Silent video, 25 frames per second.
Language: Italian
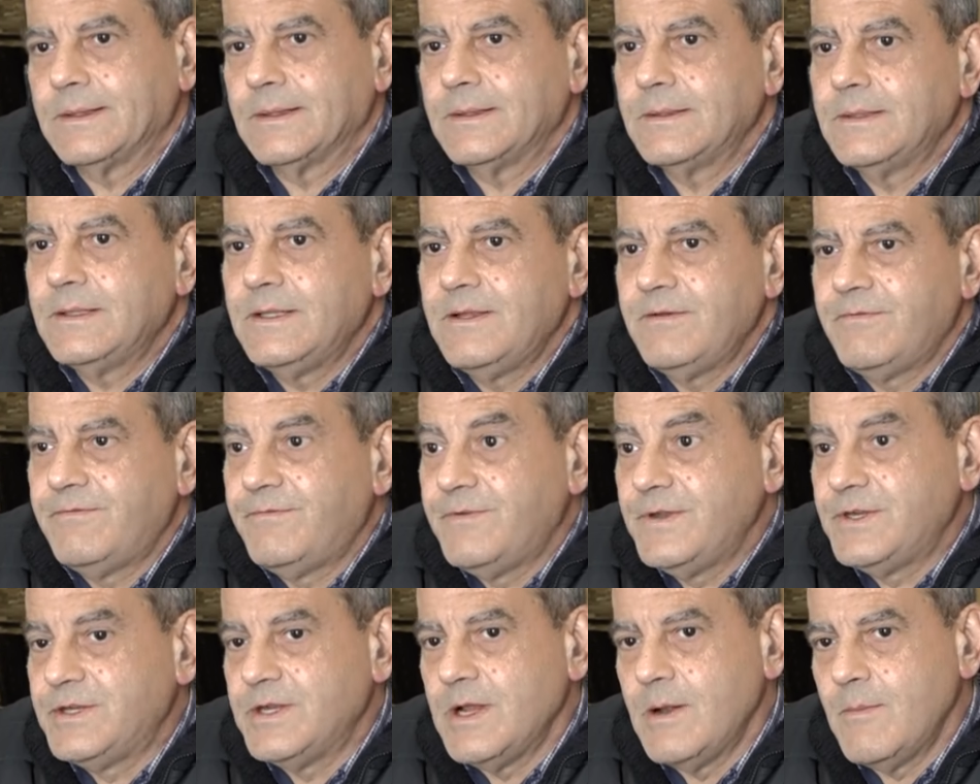
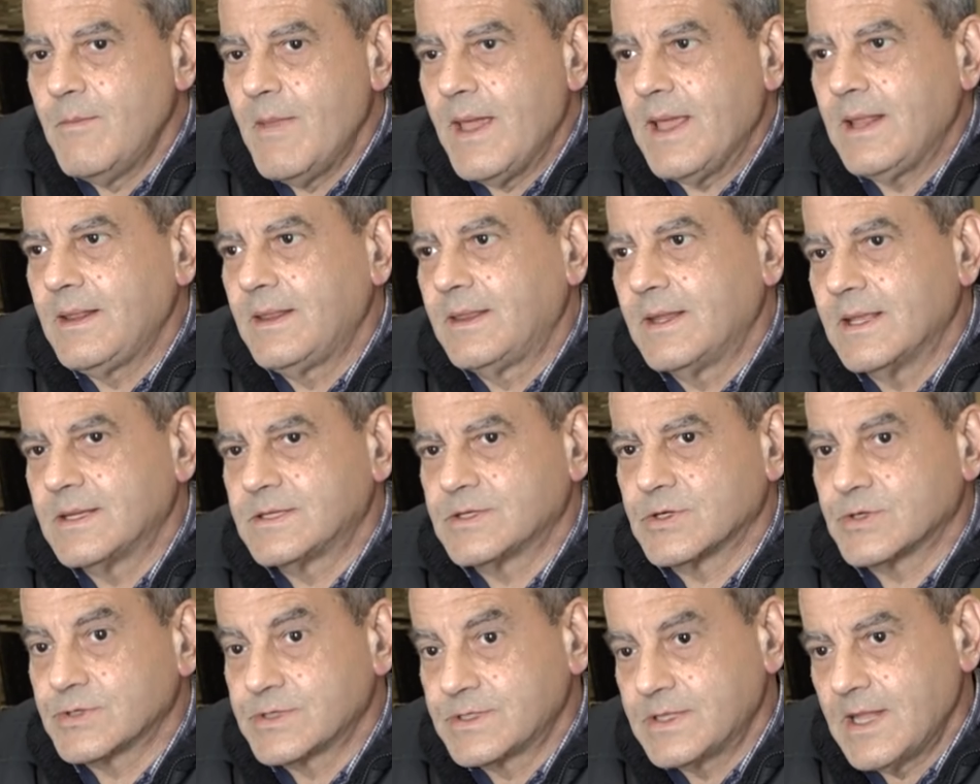difficilmente
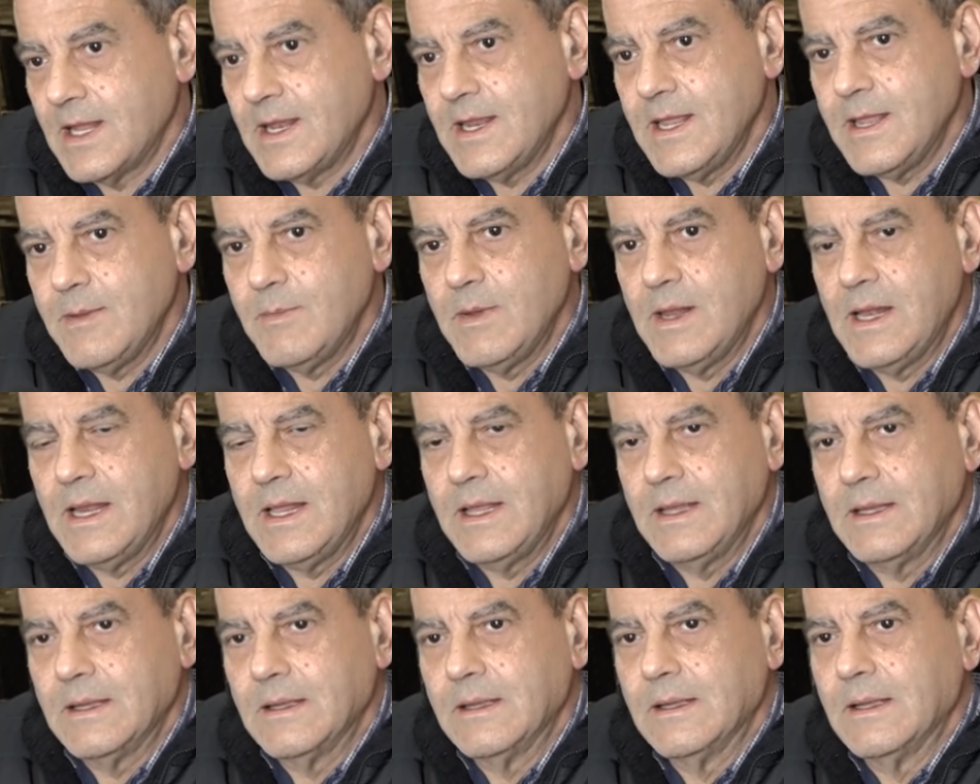
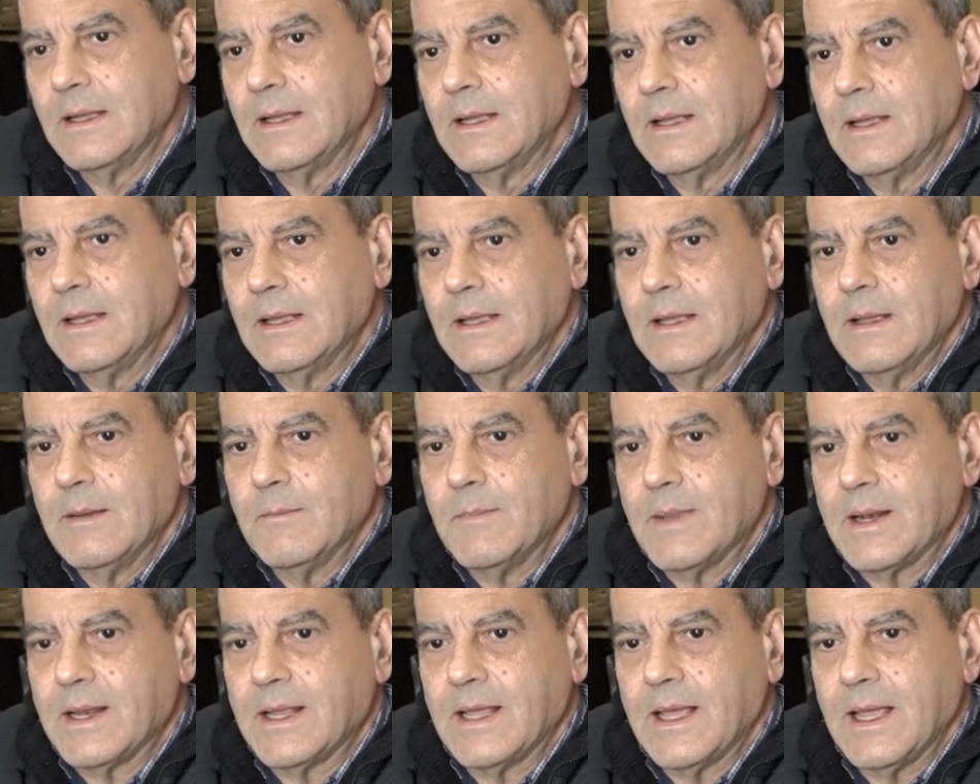sostenibili
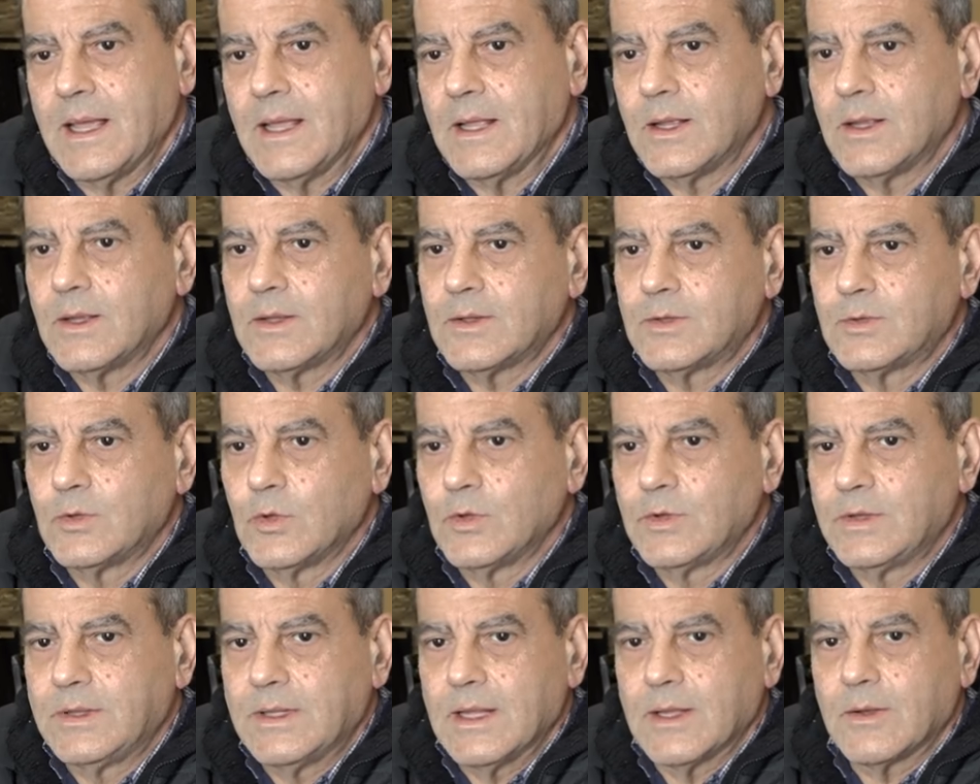perché
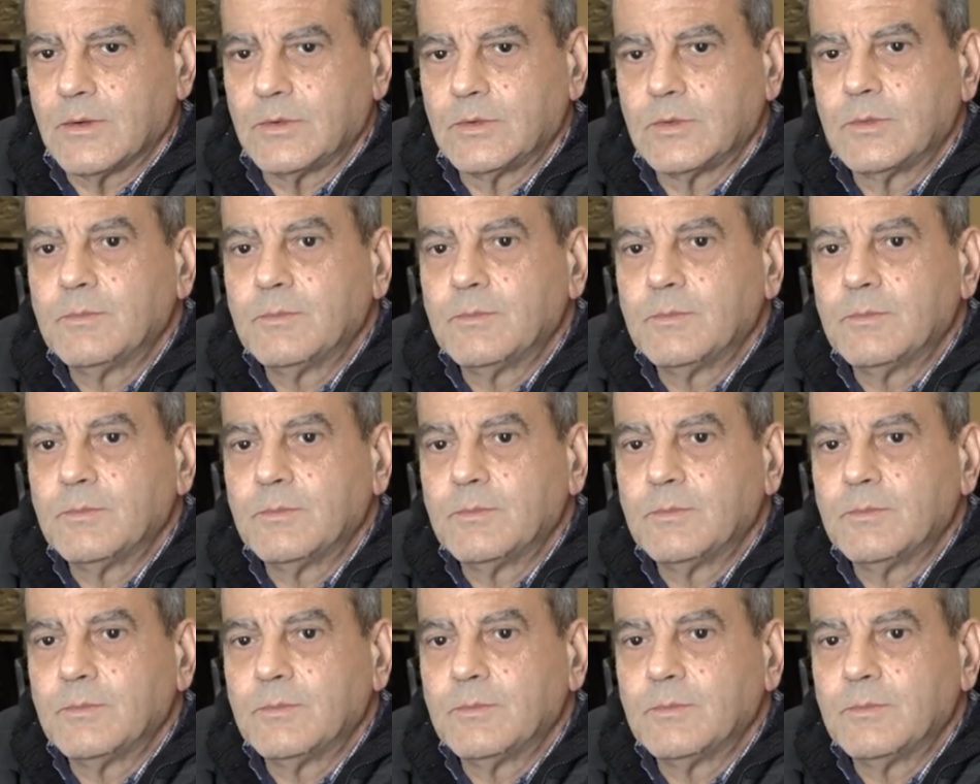tutte,